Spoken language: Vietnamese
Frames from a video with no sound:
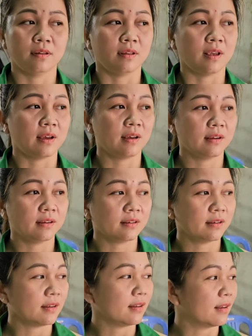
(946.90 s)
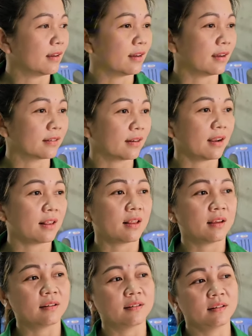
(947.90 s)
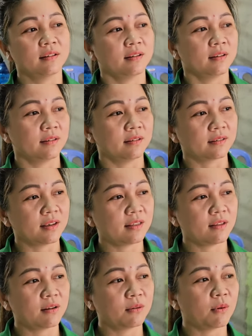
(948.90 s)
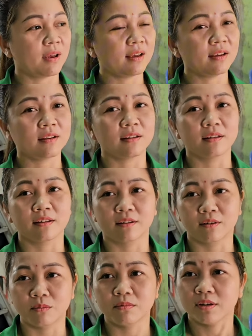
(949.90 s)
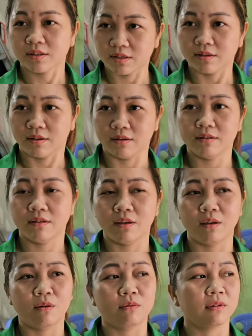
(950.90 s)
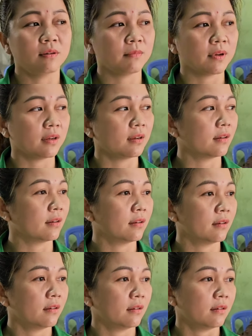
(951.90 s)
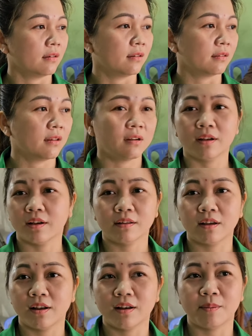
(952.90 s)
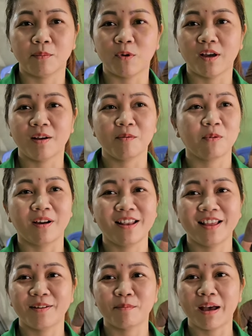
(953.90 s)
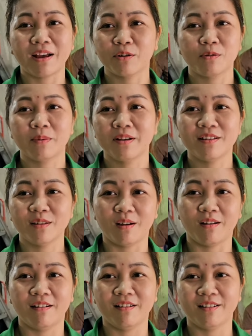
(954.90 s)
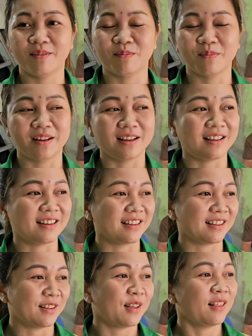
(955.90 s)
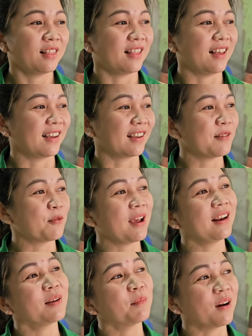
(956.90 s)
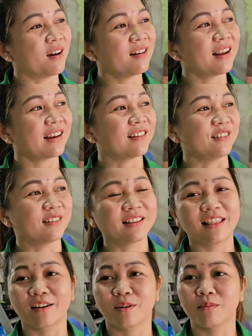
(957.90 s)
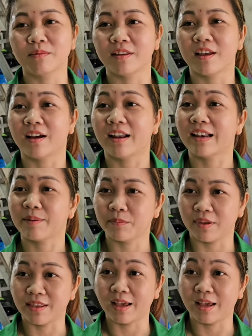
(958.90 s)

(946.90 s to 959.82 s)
dạ thì uh, thật ra là cái tên quán thì cũng có suy nghĩ nhiều nhưng mà à, tên tên năm quán không phải là ba của mấy đứa nhỏ mà là cái quán này mở ra được là cũng nhờ anh năm chị